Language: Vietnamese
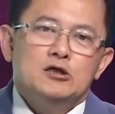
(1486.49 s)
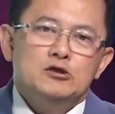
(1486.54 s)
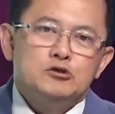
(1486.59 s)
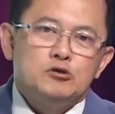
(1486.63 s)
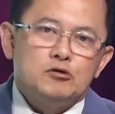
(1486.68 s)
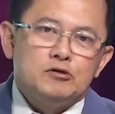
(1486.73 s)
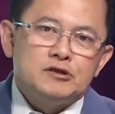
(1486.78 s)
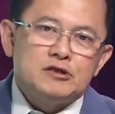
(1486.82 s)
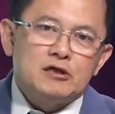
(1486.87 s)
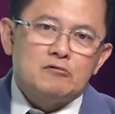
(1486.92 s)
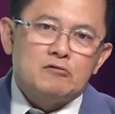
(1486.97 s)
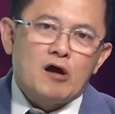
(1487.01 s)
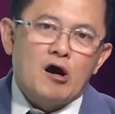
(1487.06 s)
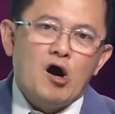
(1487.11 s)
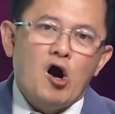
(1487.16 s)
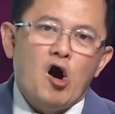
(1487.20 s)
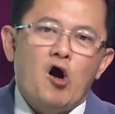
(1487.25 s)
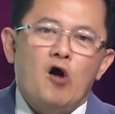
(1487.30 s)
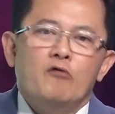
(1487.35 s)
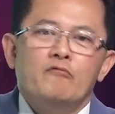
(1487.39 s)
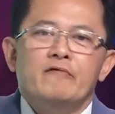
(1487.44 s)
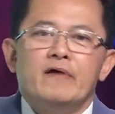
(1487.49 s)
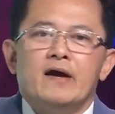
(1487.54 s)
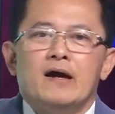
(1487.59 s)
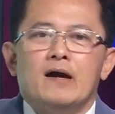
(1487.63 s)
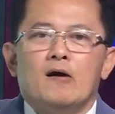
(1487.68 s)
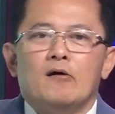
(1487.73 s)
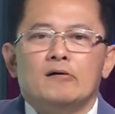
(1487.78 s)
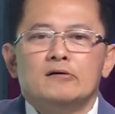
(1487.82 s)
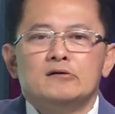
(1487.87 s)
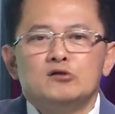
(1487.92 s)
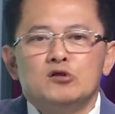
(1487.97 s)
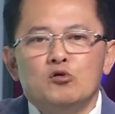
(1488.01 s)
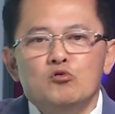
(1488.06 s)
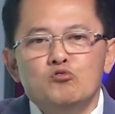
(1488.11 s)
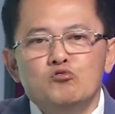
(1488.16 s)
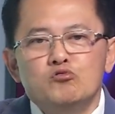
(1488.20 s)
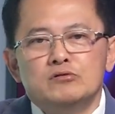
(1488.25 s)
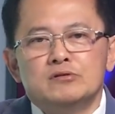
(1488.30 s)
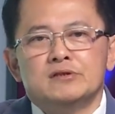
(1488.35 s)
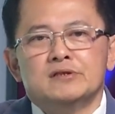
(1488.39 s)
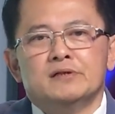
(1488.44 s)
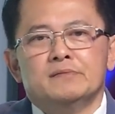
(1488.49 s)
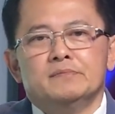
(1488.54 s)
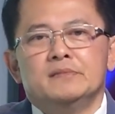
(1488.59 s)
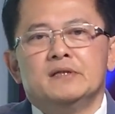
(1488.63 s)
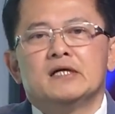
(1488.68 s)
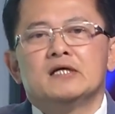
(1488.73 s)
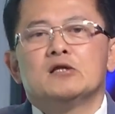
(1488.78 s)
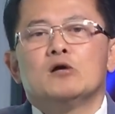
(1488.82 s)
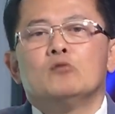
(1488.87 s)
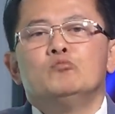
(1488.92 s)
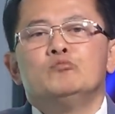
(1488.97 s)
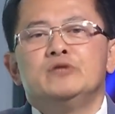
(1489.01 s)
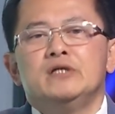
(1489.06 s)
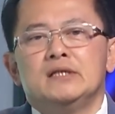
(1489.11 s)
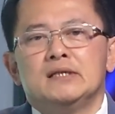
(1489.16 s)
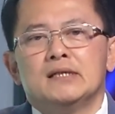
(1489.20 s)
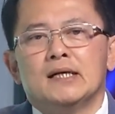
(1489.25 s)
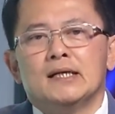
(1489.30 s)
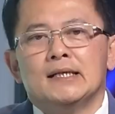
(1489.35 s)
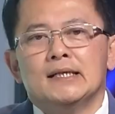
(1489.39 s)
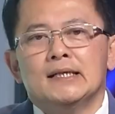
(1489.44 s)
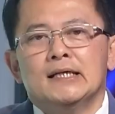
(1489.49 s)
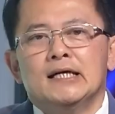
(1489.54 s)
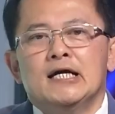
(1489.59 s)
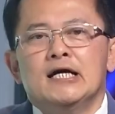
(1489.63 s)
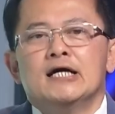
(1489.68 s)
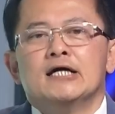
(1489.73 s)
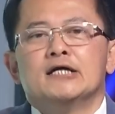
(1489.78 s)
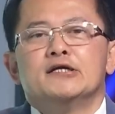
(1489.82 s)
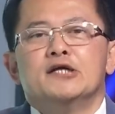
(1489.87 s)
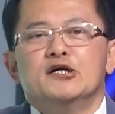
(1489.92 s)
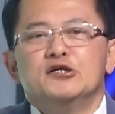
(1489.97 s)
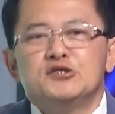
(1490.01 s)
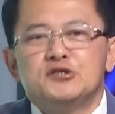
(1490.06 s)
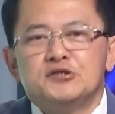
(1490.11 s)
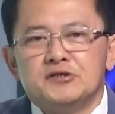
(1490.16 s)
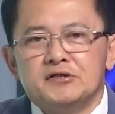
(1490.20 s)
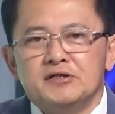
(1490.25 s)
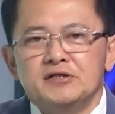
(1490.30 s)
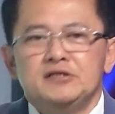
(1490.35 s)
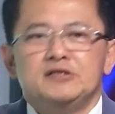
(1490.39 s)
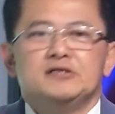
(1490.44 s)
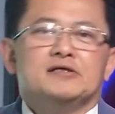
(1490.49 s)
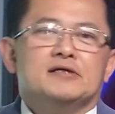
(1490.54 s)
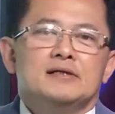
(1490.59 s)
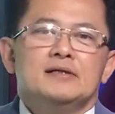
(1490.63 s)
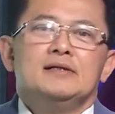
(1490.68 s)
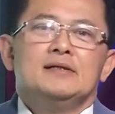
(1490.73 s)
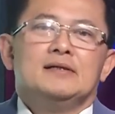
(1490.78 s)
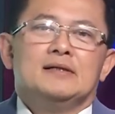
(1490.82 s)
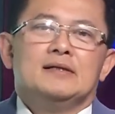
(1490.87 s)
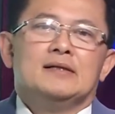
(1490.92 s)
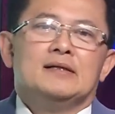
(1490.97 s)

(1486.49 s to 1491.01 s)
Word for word: rồi sau đó họ về họ thu lượm những cái thông tin đó để sửa chữa